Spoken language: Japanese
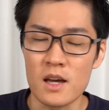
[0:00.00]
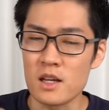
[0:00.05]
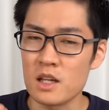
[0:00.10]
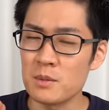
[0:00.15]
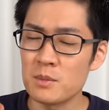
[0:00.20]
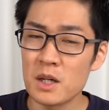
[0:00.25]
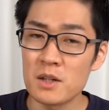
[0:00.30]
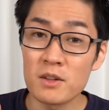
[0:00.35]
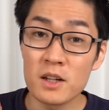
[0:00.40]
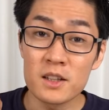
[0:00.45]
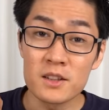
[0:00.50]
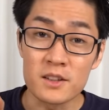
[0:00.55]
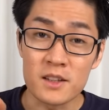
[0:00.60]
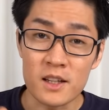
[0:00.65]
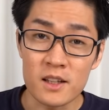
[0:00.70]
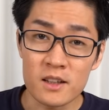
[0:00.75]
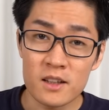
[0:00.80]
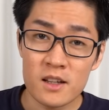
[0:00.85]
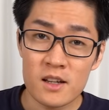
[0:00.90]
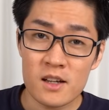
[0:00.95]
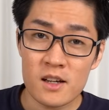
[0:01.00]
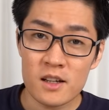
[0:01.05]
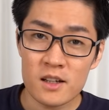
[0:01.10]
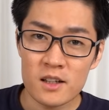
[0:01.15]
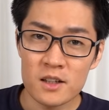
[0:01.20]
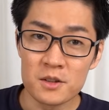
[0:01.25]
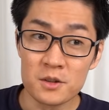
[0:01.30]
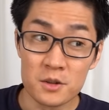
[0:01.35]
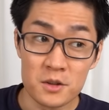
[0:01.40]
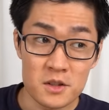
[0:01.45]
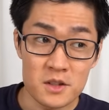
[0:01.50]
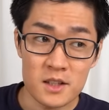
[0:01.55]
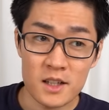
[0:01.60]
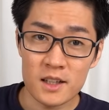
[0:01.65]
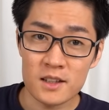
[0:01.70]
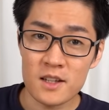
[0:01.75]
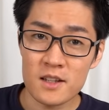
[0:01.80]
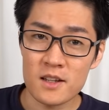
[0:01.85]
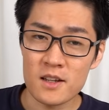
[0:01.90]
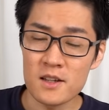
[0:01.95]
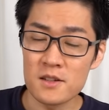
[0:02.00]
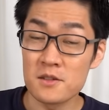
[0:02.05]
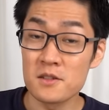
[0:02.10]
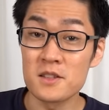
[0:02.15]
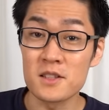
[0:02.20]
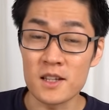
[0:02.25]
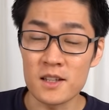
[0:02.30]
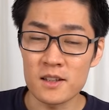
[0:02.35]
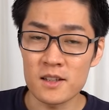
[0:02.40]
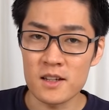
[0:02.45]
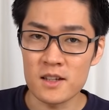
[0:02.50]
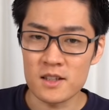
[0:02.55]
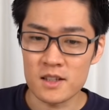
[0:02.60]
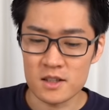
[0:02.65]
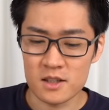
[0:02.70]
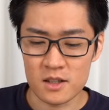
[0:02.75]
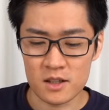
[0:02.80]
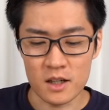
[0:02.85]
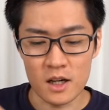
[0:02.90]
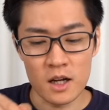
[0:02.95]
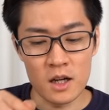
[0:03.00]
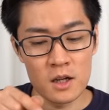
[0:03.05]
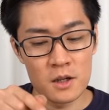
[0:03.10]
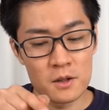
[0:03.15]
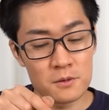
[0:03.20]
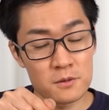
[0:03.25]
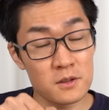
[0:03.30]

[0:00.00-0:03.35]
今は電源からノイズが出ている前提でしたが、